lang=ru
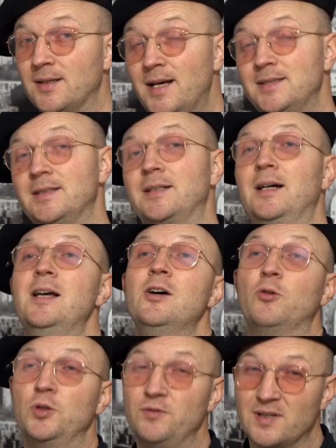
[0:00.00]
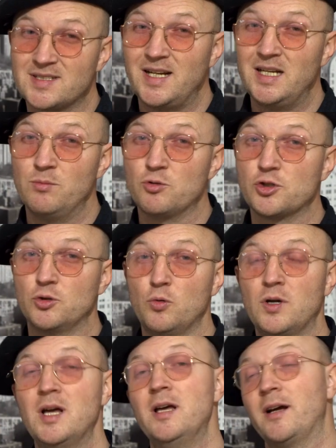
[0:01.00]
классика, универсальный
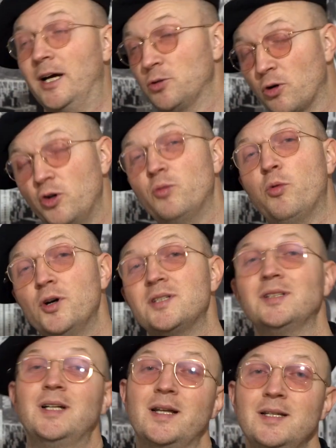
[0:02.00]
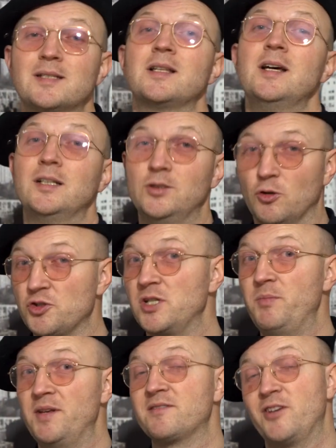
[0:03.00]
муштук, который любой тенорист должен
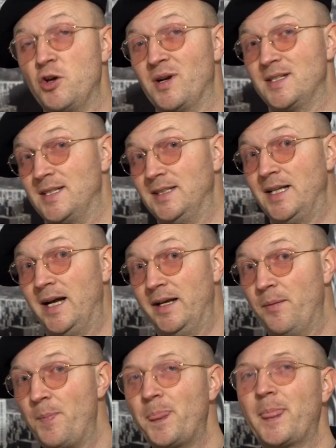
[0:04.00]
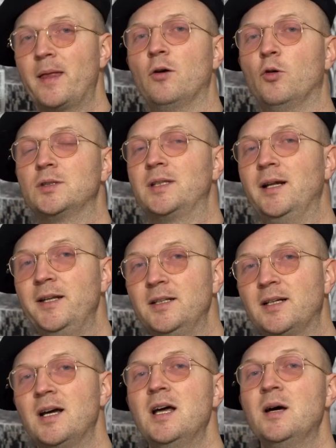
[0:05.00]
иметь в своем арсенале. Отто
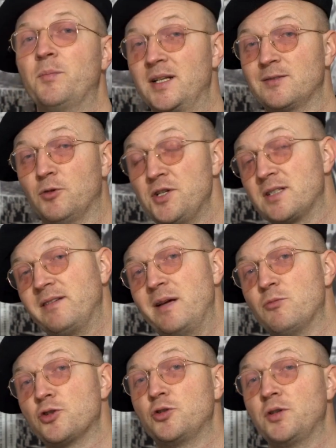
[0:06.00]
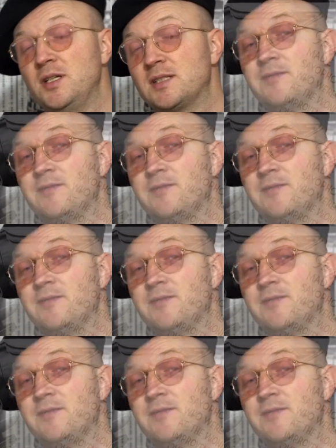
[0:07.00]
Линк производит свои муштуки с